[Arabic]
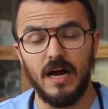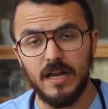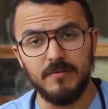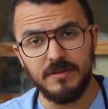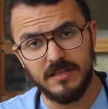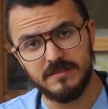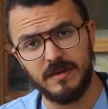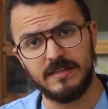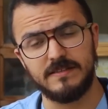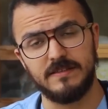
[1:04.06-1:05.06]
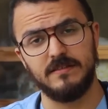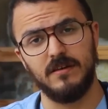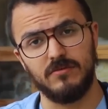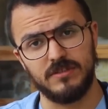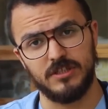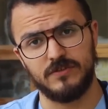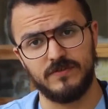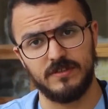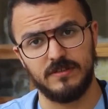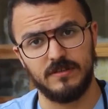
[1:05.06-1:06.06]
انا ملي جلست مع هاد السيده
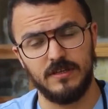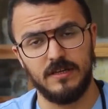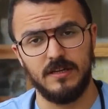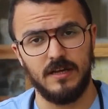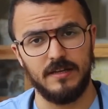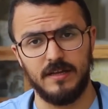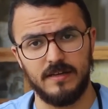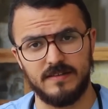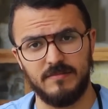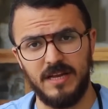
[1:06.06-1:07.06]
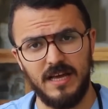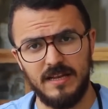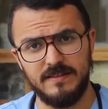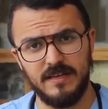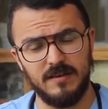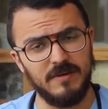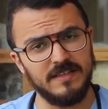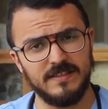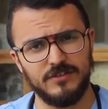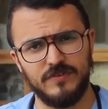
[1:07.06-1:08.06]
واكتشفت انها زعما الحاله ديالها ما
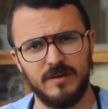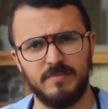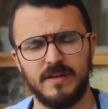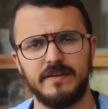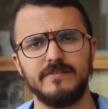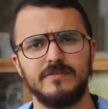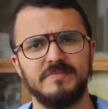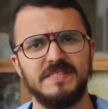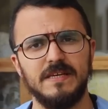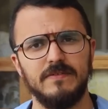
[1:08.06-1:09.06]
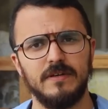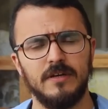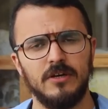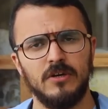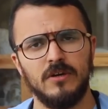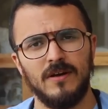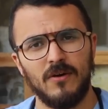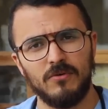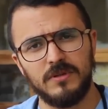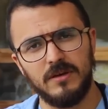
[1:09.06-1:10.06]
اثرش فيها الباركينسون بزاف
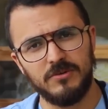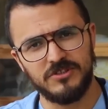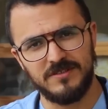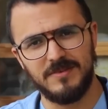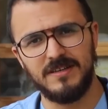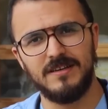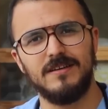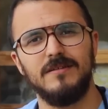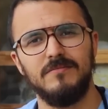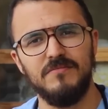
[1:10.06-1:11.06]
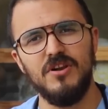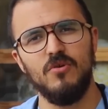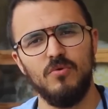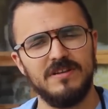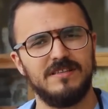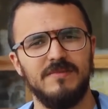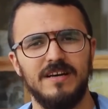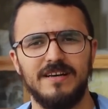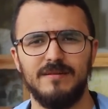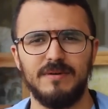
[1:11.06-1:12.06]
قلت لها واش زعما من الاول
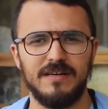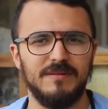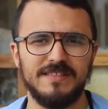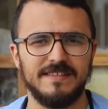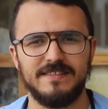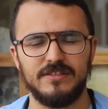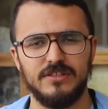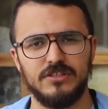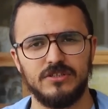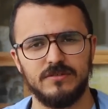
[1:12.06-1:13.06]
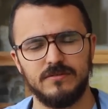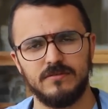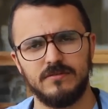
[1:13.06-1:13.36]
زعما هكا ما, ما تاثرتيش